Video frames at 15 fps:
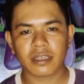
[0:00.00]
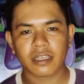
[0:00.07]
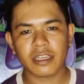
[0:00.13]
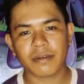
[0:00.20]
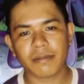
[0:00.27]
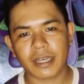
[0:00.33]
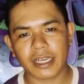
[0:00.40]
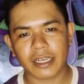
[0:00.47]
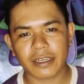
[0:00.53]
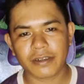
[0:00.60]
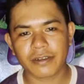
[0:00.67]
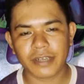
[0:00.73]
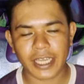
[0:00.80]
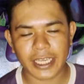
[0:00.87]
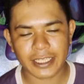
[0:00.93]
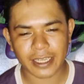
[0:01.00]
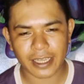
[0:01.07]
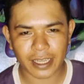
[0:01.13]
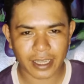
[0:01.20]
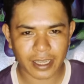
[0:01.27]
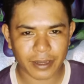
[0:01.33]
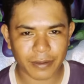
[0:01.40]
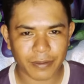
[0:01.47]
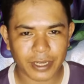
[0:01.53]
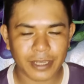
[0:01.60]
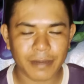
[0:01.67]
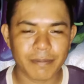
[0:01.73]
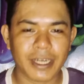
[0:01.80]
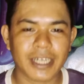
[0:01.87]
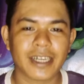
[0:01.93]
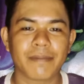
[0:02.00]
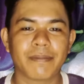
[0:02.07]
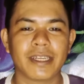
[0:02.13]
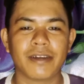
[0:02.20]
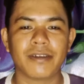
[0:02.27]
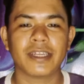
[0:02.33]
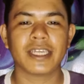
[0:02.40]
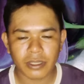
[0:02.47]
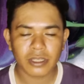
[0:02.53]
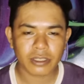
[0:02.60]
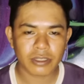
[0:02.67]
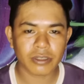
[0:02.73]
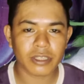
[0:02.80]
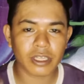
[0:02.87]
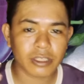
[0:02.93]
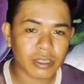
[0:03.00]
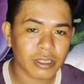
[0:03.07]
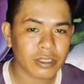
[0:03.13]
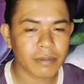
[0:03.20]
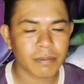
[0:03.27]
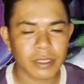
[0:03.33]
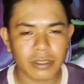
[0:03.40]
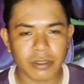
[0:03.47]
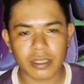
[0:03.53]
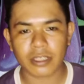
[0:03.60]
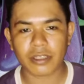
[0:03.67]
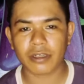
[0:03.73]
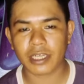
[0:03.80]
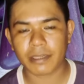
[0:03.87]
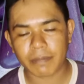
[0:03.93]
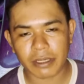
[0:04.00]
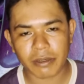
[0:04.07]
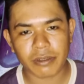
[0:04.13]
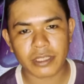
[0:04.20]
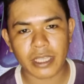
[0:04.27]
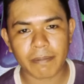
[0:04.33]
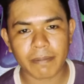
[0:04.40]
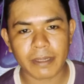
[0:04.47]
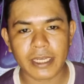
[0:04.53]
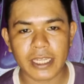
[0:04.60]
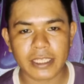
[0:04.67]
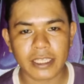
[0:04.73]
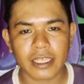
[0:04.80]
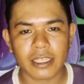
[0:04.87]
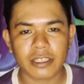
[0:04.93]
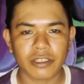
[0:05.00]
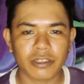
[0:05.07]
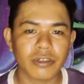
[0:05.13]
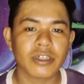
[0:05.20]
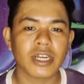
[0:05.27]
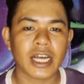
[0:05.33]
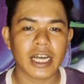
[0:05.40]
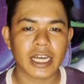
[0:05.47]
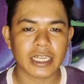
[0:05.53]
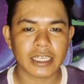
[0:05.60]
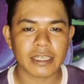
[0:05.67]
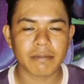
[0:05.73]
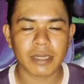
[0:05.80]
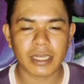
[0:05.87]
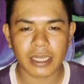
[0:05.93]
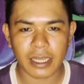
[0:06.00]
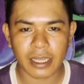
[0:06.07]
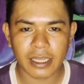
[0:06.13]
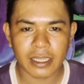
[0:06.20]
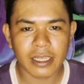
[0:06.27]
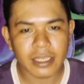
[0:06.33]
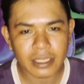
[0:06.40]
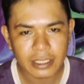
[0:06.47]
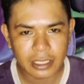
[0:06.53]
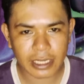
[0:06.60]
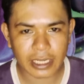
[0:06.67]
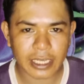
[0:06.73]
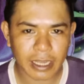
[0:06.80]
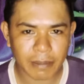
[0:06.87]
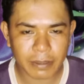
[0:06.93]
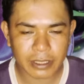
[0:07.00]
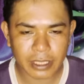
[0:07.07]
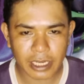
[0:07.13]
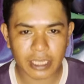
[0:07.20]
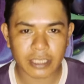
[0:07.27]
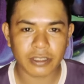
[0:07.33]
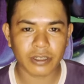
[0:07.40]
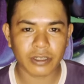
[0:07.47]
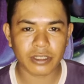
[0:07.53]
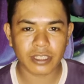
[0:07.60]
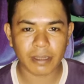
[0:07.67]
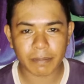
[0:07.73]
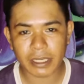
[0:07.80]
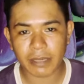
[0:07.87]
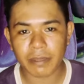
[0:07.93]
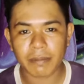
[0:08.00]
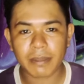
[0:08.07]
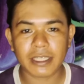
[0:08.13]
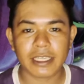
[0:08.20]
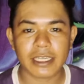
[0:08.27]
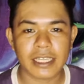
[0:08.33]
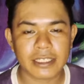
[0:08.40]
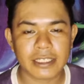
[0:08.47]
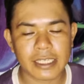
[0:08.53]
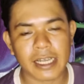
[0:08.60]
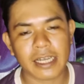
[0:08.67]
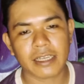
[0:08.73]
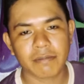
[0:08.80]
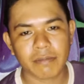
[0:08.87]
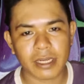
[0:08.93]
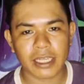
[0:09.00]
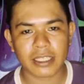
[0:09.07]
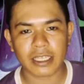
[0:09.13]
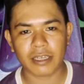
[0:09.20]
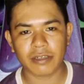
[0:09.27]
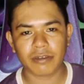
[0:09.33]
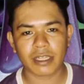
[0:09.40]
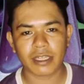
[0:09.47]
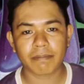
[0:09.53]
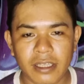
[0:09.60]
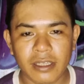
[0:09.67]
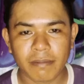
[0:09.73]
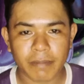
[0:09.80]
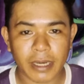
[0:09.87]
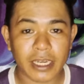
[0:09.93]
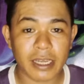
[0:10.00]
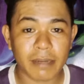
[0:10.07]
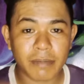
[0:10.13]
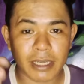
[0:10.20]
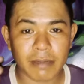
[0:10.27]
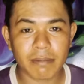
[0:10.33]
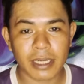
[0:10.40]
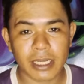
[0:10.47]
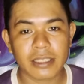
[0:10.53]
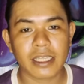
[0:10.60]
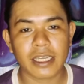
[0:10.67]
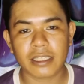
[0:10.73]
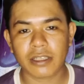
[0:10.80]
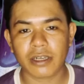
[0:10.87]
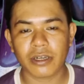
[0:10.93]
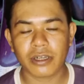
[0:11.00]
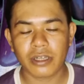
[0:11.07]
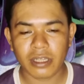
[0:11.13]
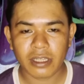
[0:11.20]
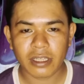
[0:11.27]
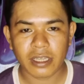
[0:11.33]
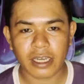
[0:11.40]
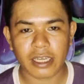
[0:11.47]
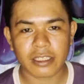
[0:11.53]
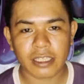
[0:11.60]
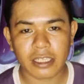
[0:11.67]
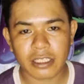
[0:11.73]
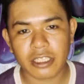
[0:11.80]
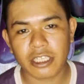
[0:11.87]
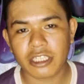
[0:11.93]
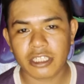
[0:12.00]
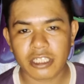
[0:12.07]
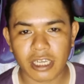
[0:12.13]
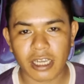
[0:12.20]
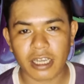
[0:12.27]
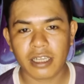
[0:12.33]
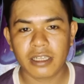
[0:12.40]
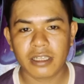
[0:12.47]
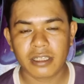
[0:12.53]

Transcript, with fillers: Hello mga kagulay, uh, welcome back nga pala ulit. So dito sa video na to ay pag-uusapan natin yung aking mga ginagamit na lason na pinang-maintenance sa aking mga talungan para maging maganda ito at hindi siya